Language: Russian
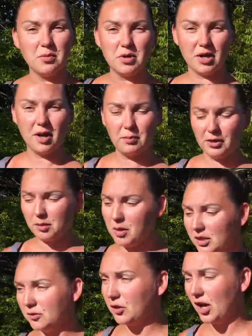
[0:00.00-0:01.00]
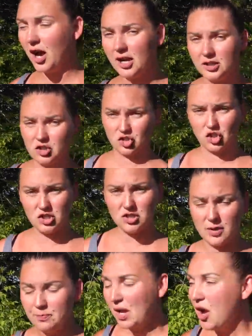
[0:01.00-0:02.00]
вами, ребята, в реальной
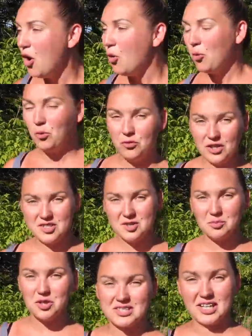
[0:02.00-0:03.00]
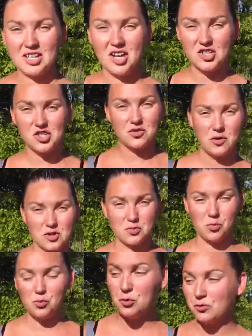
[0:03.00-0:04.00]
жизни увидим настоящего
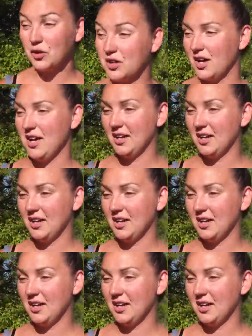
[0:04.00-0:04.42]
смурфика